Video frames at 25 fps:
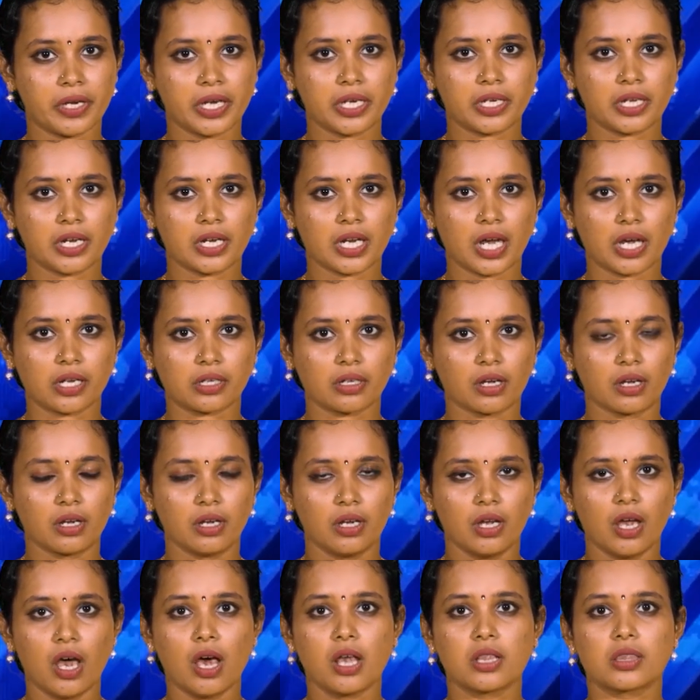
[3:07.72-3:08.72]
மீட்டனர்
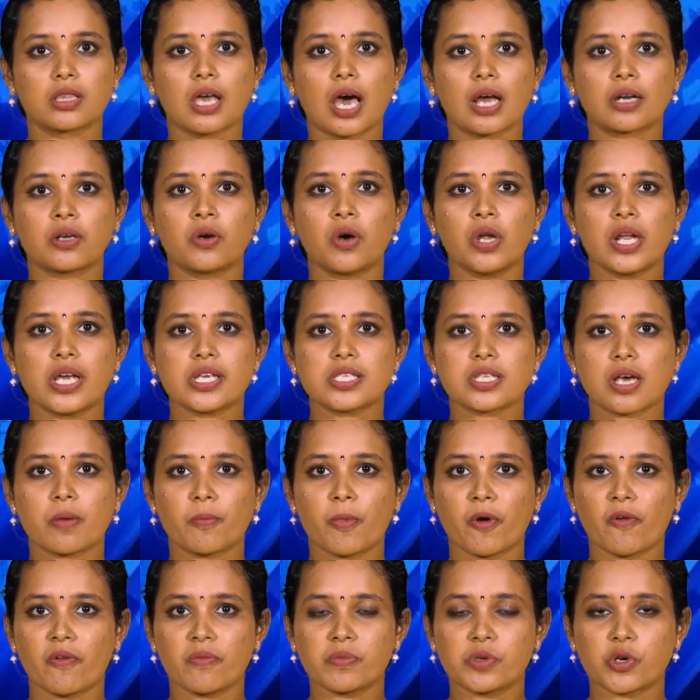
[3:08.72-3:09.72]
தற்கொலை
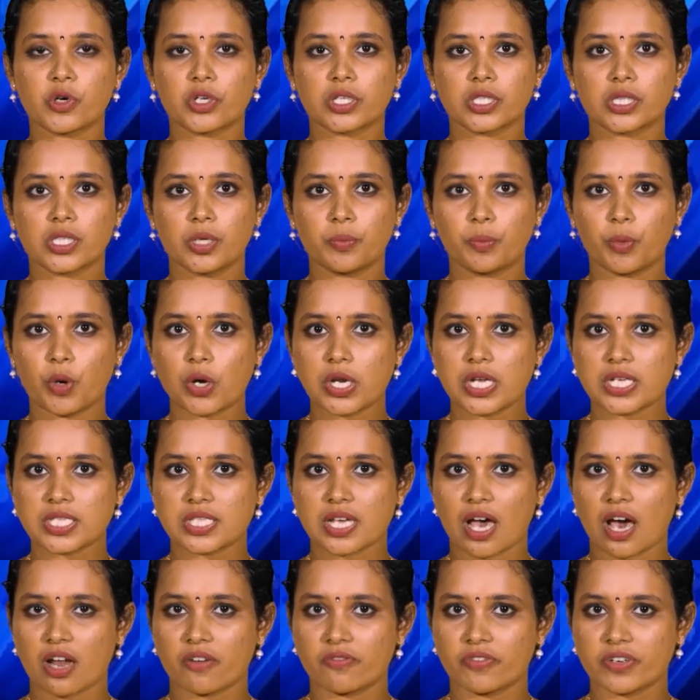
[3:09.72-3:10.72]
சம்பவம் குறித்து
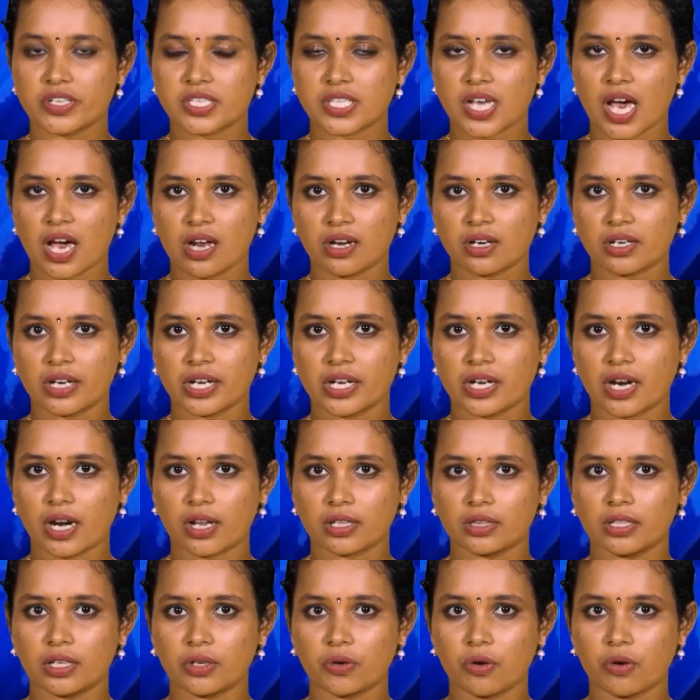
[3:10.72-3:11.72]
போலீசார் விசாரணை நடத்தி